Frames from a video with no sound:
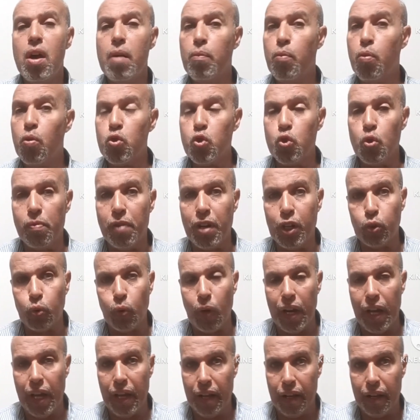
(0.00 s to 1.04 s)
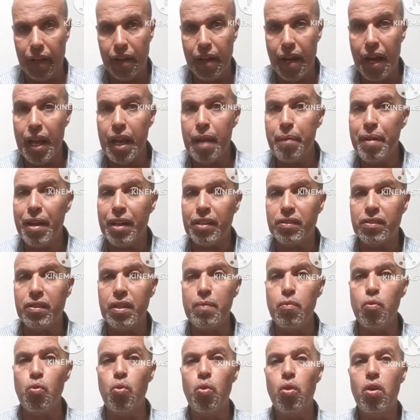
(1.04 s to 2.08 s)
بقسماط ولا حاجه انا
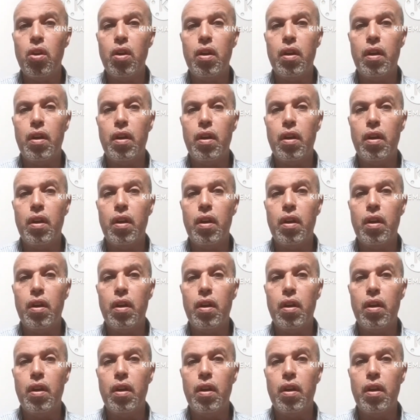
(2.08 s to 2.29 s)
بقدمه